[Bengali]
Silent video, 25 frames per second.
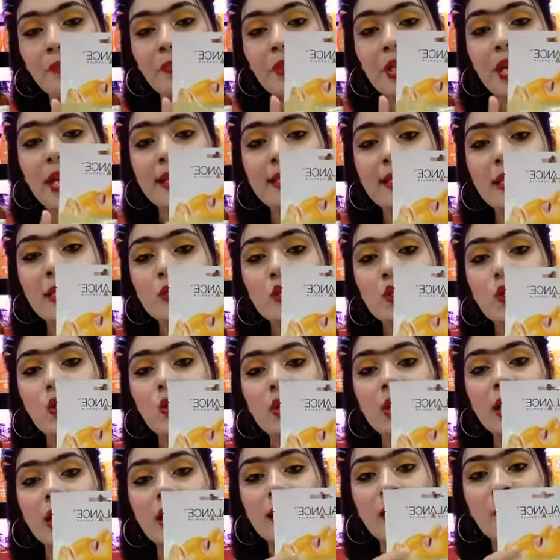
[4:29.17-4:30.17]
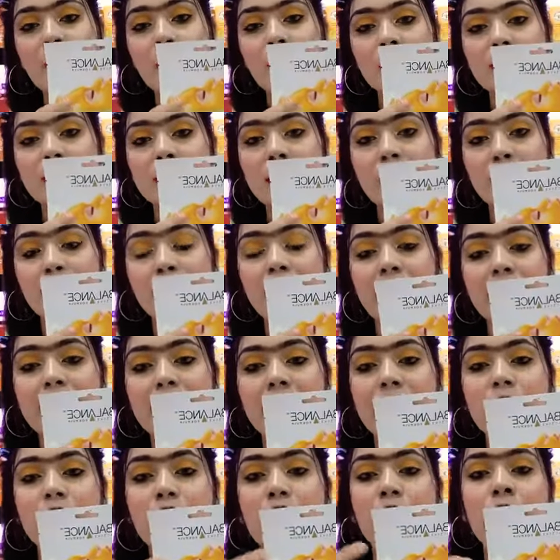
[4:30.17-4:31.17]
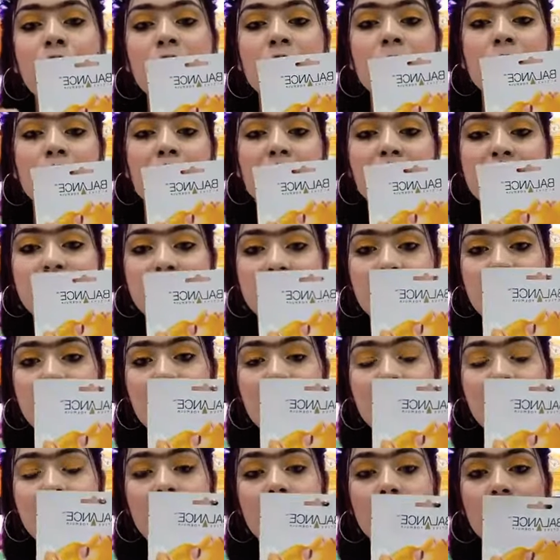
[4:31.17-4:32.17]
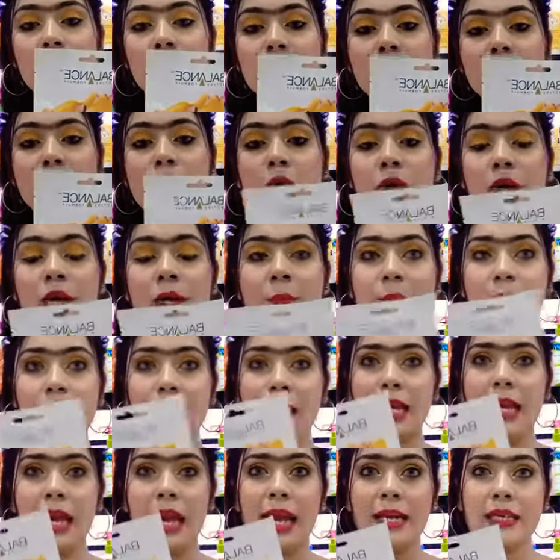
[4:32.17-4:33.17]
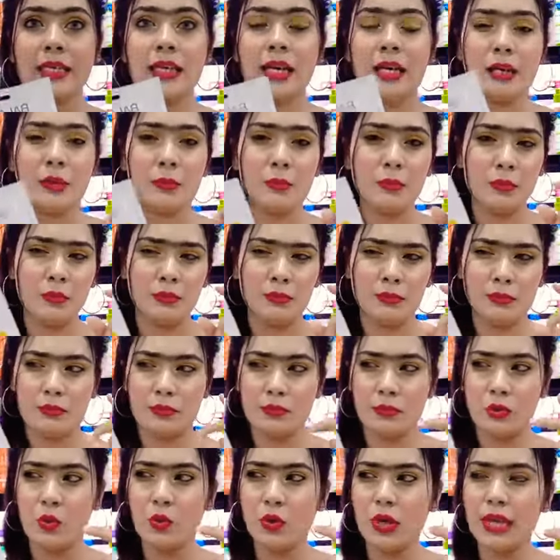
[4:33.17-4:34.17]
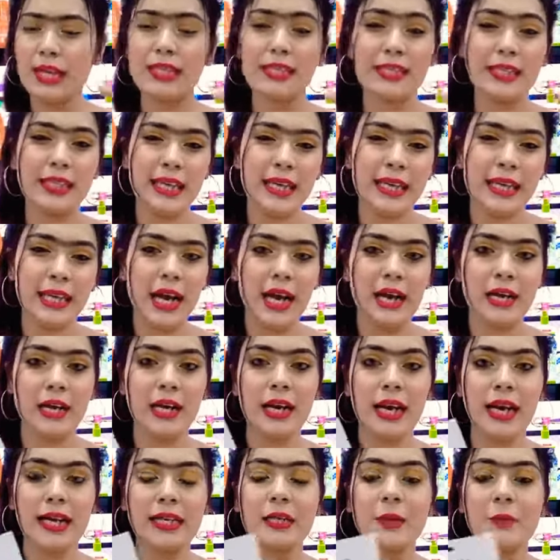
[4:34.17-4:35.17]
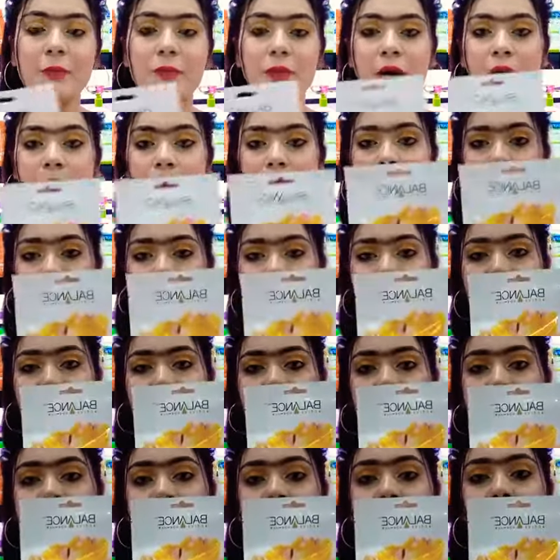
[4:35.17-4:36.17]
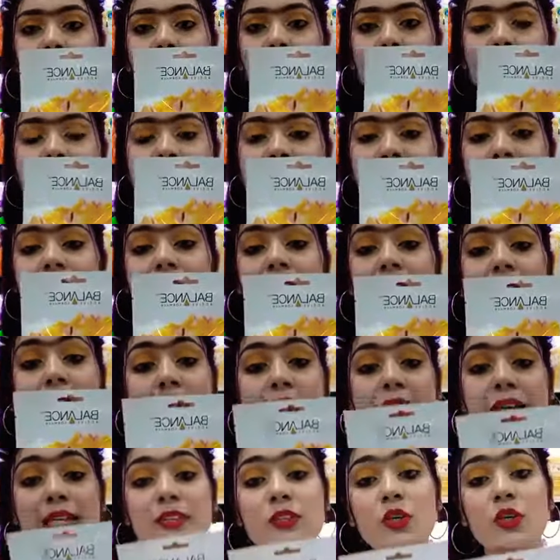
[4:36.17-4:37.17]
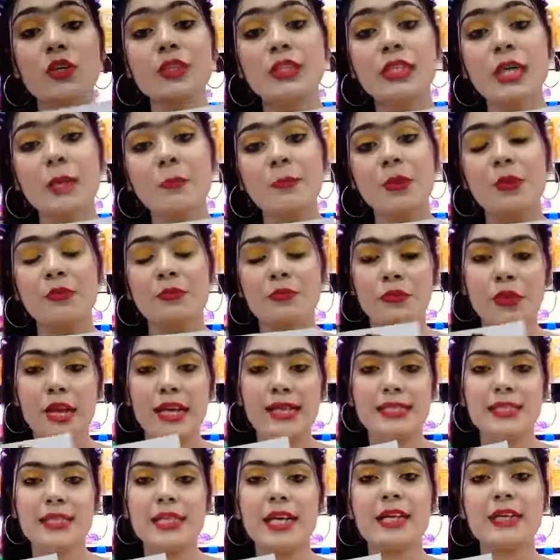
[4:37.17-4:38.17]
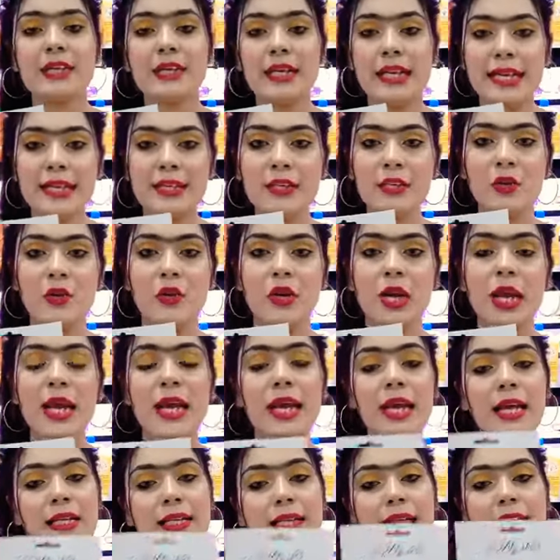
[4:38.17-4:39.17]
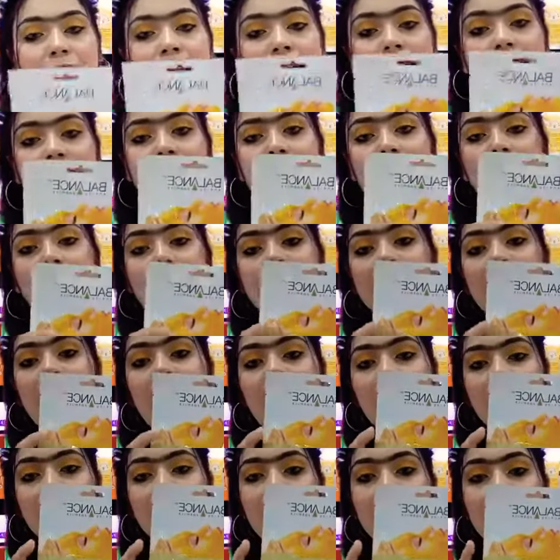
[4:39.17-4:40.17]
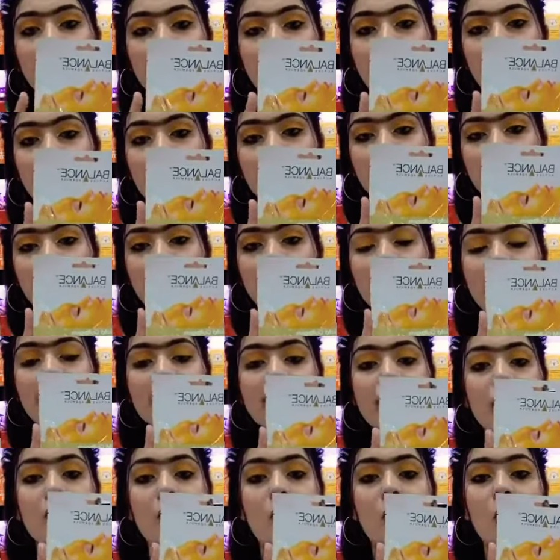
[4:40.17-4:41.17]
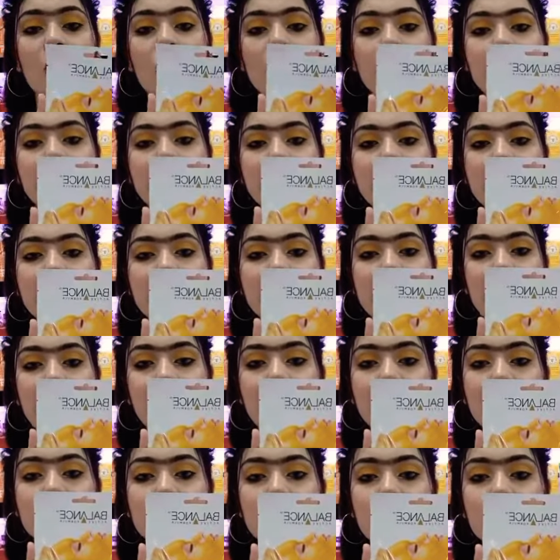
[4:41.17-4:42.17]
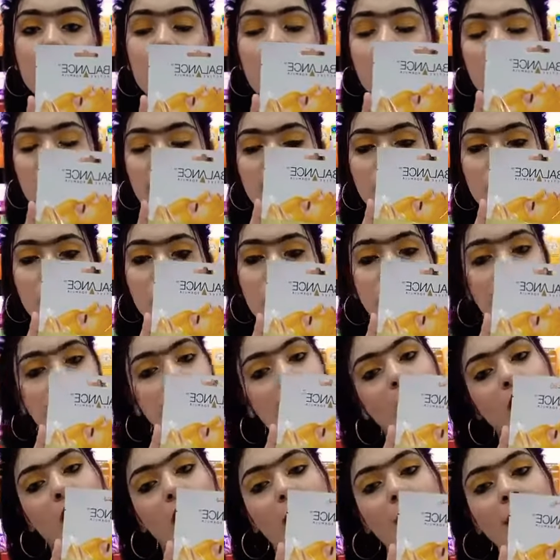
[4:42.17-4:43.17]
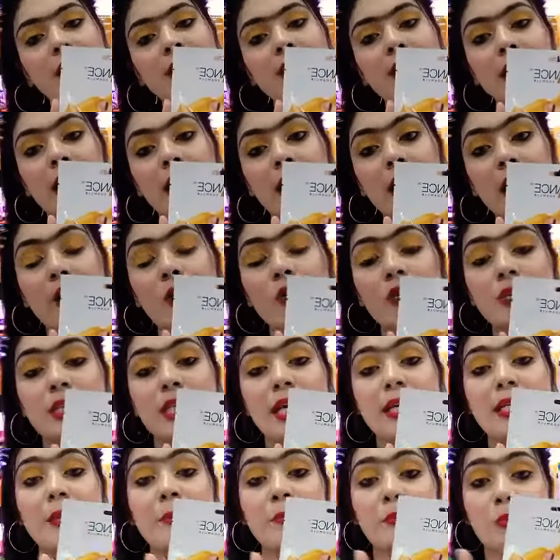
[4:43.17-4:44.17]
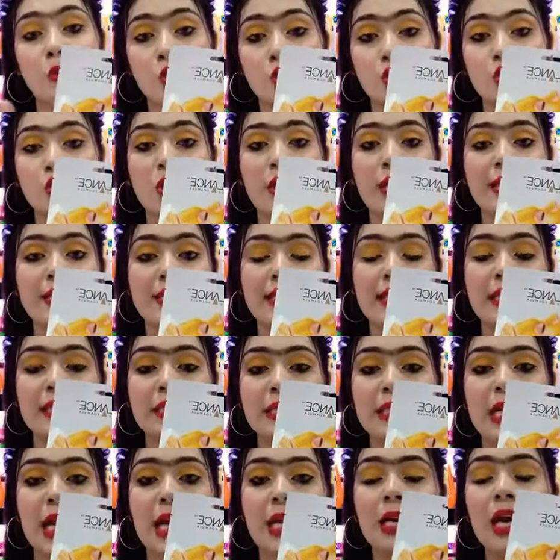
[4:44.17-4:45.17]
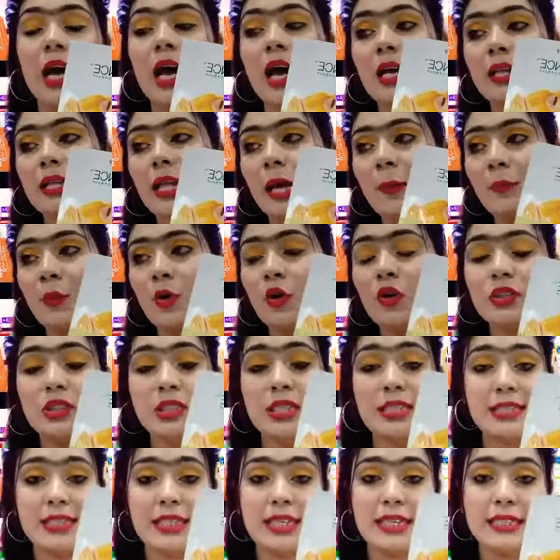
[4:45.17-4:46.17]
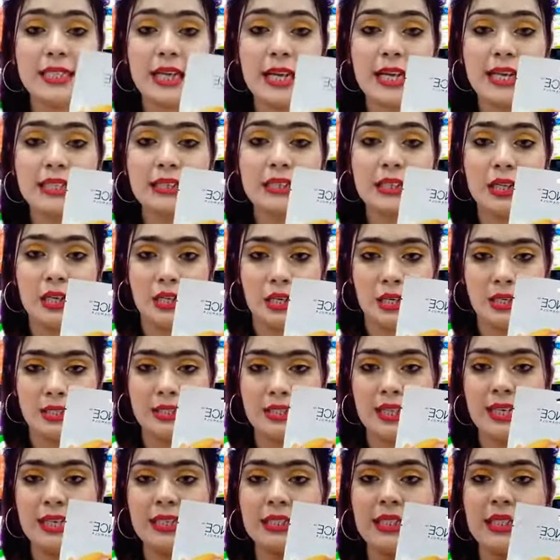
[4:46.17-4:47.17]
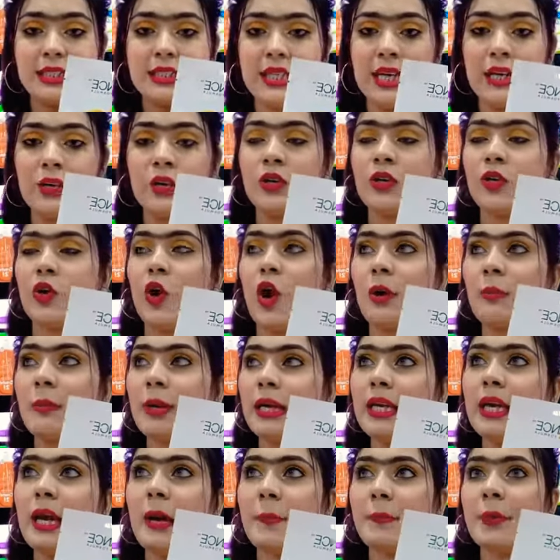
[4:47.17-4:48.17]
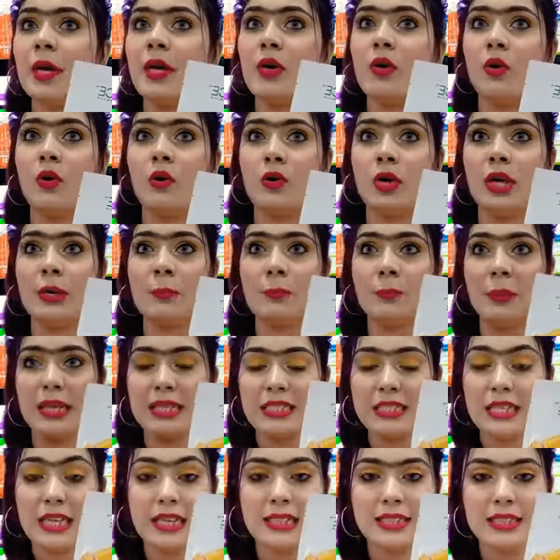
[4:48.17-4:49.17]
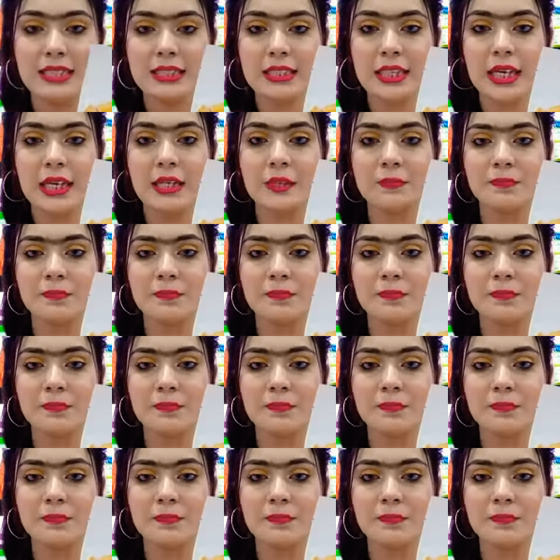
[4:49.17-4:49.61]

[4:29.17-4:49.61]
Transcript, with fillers: এটা টোটালি হচ্ছে আপনার একটা গোল্ড মাস্ক যেটা কিনা হচ্ছে অনেক মানে একটা অনেক ঠিক আকারে একটা মাস্ক রেডি করা আছে জাস্ট হচ্ছে আপনার ফেসটা ক্লিন করে দেন কিন্তু এটা অ্যাপ্লাই করে দিবেন এটা অল স্কিন টাইপের জন্য অনেক সুইটেবল হবে যারা হচ্ছে একটা ময়শ্চারাইজিং চান তারপর হচ্ছে স্কিনটাকে স্কিনটা যেন নর্মালি আপনার অনেক বেশি ইনস্ট্যান্ট